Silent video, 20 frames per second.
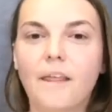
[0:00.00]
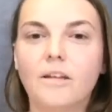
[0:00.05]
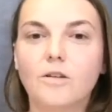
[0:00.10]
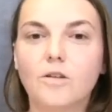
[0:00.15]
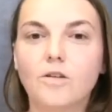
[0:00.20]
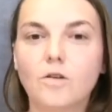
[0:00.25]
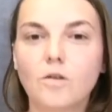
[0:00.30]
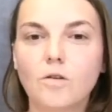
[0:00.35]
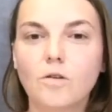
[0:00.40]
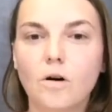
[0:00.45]

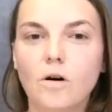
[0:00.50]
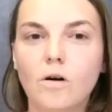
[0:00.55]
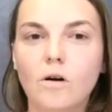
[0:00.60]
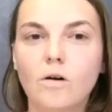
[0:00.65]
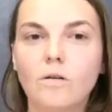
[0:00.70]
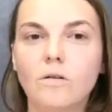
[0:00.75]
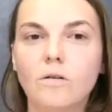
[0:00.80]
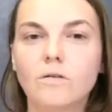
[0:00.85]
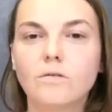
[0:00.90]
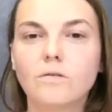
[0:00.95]

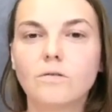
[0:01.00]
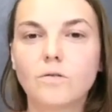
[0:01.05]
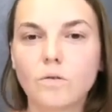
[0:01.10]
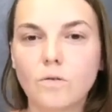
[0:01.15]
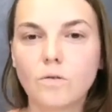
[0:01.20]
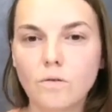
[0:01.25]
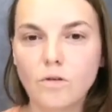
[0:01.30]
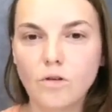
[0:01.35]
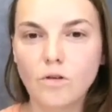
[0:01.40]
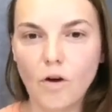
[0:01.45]
To
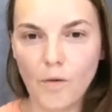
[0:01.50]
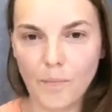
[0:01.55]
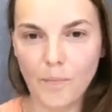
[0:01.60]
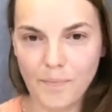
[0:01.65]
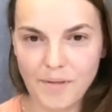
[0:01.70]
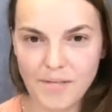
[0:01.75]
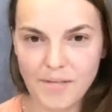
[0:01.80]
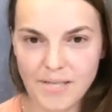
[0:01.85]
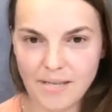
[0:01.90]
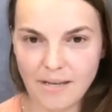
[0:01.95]
trudno
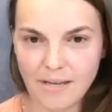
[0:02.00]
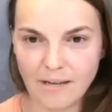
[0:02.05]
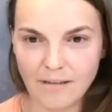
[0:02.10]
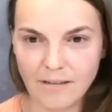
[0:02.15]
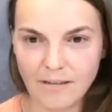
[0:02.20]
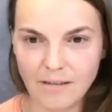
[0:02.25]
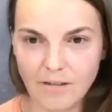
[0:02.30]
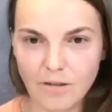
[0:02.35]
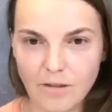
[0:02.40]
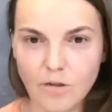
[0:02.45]

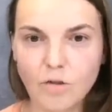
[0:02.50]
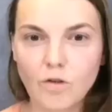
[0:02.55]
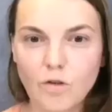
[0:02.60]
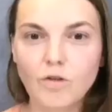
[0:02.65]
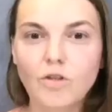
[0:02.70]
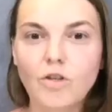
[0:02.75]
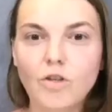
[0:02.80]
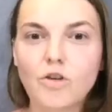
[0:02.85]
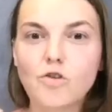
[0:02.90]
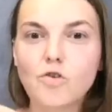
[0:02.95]
opisać. To
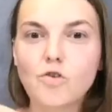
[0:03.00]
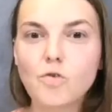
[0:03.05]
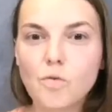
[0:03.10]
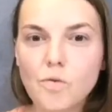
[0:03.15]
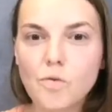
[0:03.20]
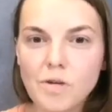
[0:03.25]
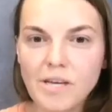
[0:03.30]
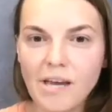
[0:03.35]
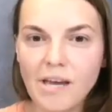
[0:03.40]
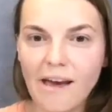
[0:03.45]
się
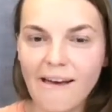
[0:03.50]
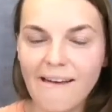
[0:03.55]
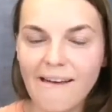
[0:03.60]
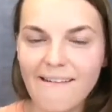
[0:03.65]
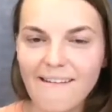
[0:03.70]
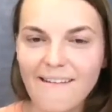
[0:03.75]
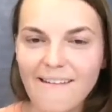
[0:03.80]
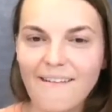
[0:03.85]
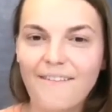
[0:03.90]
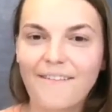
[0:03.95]
czuje
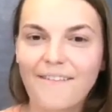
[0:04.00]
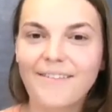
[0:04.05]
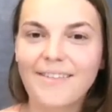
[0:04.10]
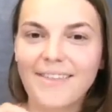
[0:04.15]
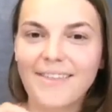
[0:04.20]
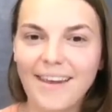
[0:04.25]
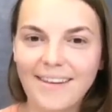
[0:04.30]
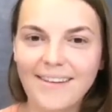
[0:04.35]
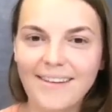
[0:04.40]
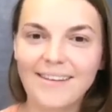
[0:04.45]

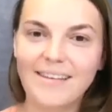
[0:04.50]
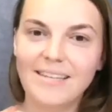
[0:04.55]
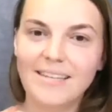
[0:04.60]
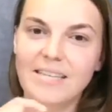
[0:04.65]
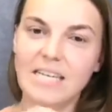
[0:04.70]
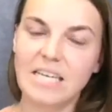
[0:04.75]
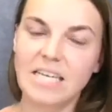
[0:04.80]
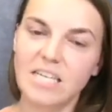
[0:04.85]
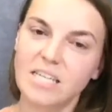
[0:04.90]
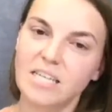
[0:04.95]
wtedy, kiedy
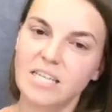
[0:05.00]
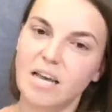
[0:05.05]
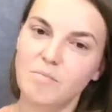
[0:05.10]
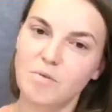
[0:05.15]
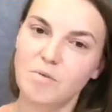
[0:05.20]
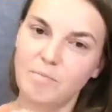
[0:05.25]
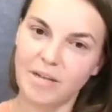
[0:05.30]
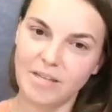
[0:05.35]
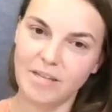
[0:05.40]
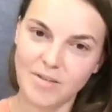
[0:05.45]

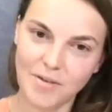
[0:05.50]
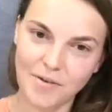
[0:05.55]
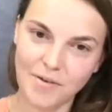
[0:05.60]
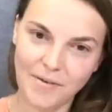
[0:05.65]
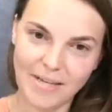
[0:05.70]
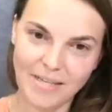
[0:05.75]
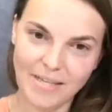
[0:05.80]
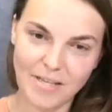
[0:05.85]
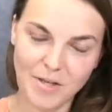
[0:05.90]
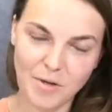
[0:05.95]
zaczynamy
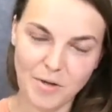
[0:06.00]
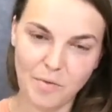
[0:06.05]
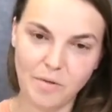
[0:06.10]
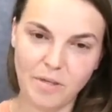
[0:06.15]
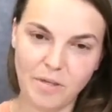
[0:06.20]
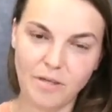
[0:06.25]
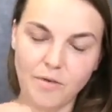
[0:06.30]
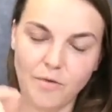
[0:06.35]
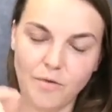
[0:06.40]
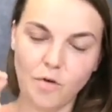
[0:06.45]
pracować ze sobą,
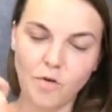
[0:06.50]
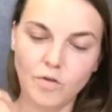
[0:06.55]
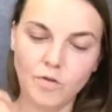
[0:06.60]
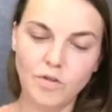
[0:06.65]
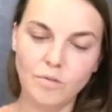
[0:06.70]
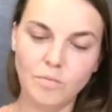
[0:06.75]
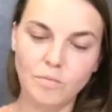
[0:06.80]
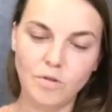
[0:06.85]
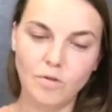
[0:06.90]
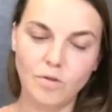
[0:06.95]
kiedy
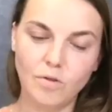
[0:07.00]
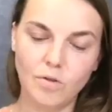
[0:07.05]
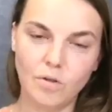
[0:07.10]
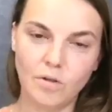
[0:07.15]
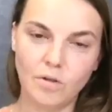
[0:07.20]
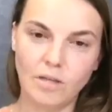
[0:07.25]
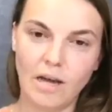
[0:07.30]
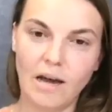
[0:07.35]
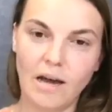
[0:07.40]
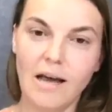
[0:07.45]
wchodzimy do
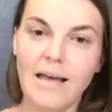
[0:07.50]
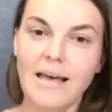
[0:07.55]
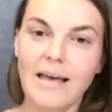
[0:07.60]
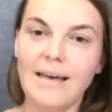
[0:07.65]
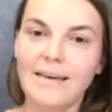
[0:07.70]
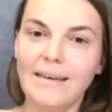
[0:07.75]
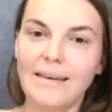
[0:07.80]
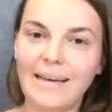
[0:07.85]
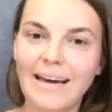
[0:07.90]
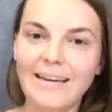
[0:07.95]
środka.
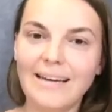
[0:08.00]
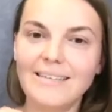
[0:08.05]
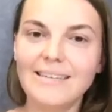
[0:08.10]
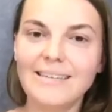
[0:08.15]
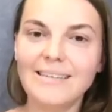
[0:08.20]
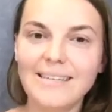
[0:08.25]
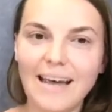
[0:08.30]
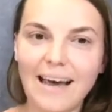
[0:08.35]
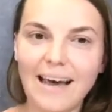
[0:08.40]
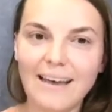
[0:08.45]
I każdy
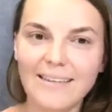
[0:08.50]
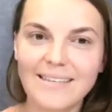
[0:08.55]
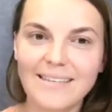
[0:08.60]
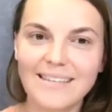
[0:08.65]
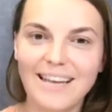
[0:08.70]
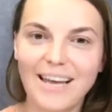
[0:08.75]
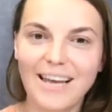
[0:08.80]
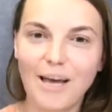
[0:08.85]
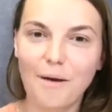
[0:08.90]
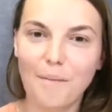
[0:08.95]
z nas
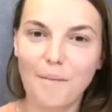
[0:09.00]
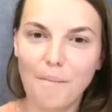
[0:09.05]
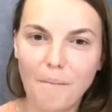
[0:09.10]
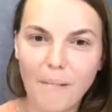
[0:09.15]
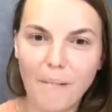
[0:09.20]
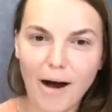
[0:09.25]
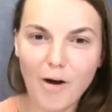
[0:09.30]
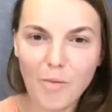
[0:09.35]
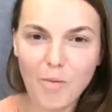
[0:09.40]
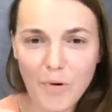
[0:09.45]

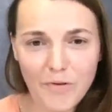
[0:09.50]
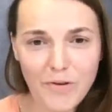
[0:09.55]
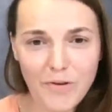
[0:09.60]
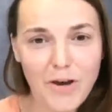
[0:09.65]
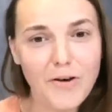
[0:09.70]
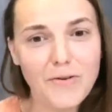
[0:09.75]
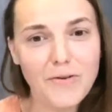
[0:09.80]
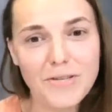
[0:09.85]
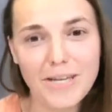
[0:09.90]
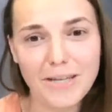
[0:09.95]
ma
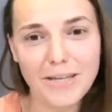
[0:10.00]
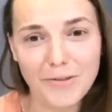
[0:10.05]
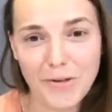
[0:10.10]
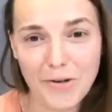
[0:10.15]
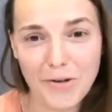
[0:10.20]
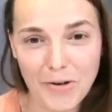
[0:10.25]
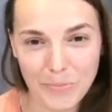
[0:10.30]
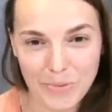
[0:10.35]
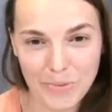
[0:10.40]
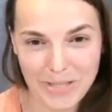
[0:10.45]
obowiązek to
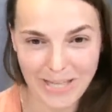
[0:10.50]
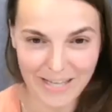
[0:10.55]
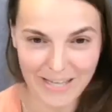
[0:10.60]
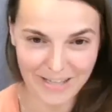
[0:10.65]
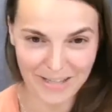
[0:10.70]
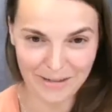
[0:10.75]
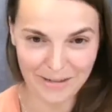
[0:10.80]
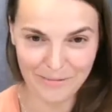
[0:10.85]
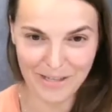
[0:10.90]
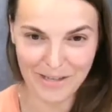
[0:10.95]
robić dla
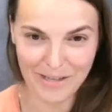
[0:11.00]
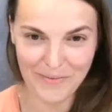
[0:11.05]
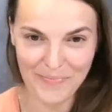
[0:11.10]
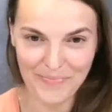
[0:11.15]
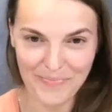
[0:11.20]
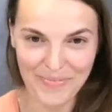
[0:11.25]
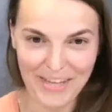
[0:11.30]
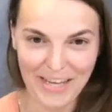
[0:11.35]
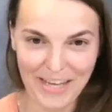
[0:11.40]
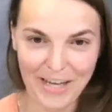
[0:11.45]
siebie.
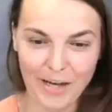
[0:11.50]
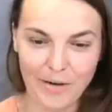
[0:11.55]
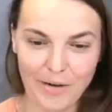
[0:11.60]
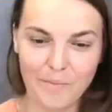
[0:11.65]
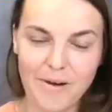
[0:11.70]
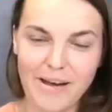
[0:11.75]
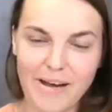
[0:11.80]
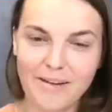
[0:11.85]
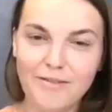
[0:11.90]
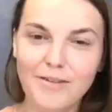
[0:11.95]

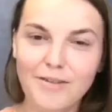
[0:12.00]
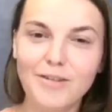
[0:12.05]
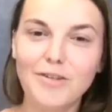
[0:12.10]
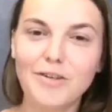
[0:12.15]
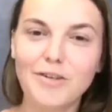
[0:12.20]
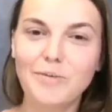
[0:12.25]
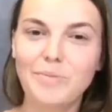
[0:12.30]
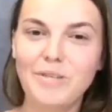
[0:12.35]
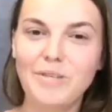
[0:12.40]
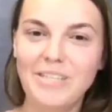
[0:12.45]
Bo jak wy to
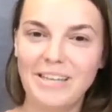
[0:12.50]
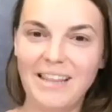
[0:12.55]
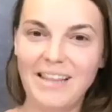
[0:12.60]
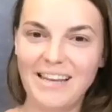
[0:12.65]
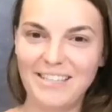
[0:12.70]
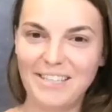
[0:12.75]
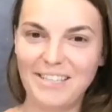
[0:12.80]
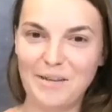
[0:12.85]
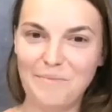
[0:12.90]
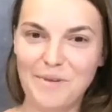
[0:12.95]
robicie dla
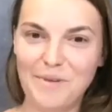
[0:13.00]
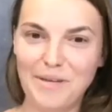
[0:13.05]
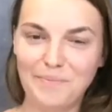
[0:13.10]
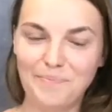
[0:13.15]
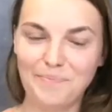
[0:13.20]
siebie,